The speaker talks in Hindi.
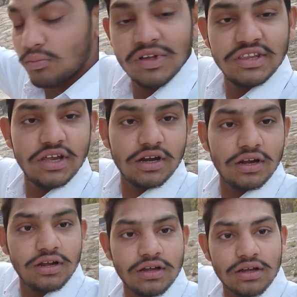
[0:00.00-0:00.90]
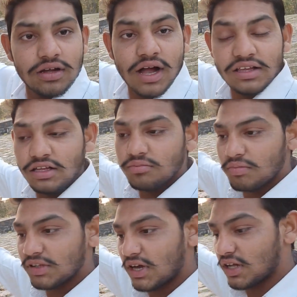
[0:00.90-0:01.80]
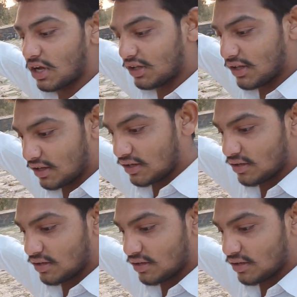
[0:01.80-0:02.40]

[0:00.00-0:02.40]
मंदिर का चीज दर्शाते